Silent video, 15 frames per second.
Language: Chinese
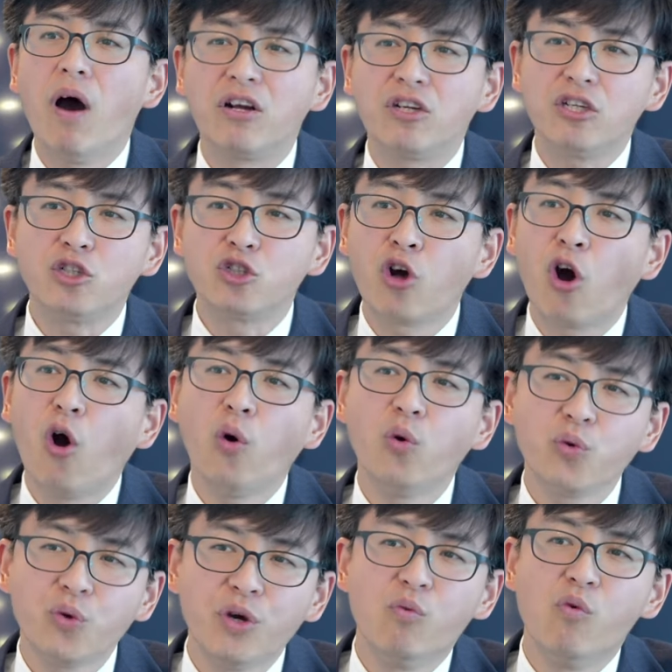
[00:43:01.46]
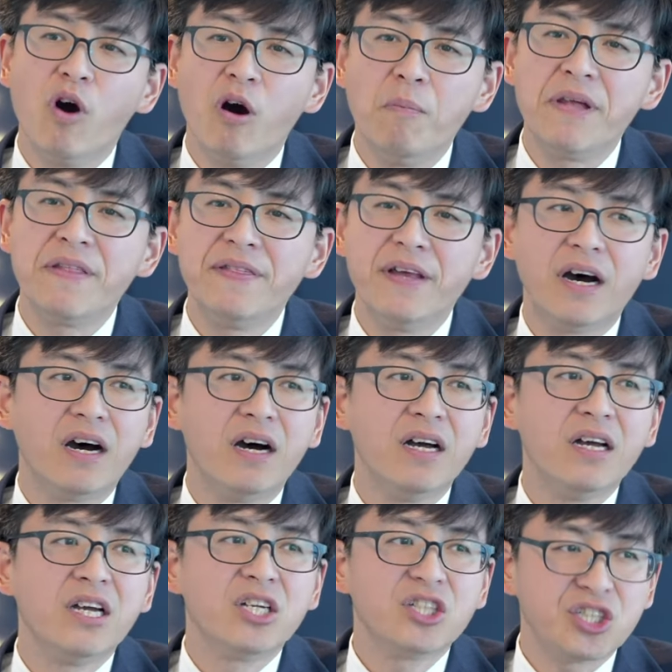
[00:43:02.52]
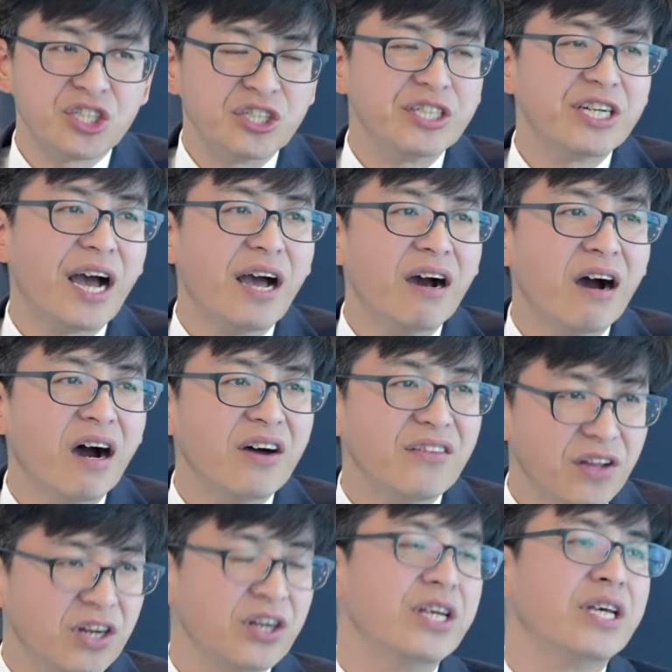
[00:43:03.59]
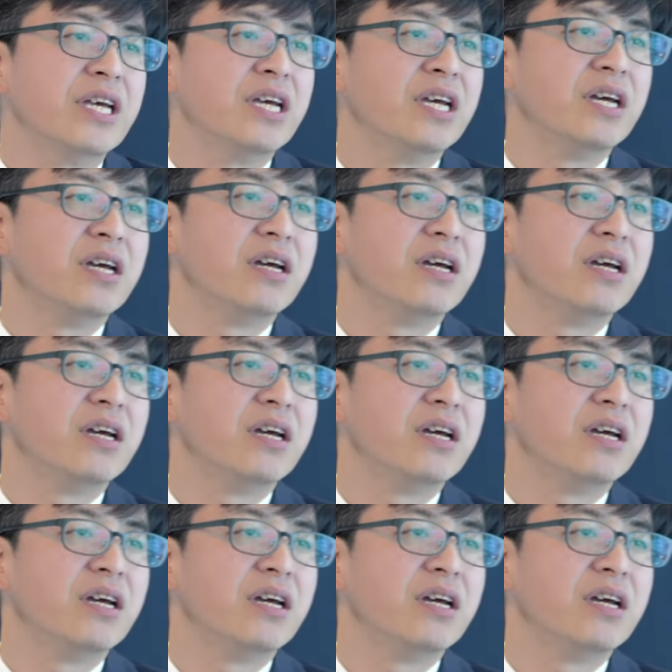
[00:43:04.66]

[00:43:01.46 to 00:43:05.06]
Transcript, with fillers: 往是超越我们的情感和能力。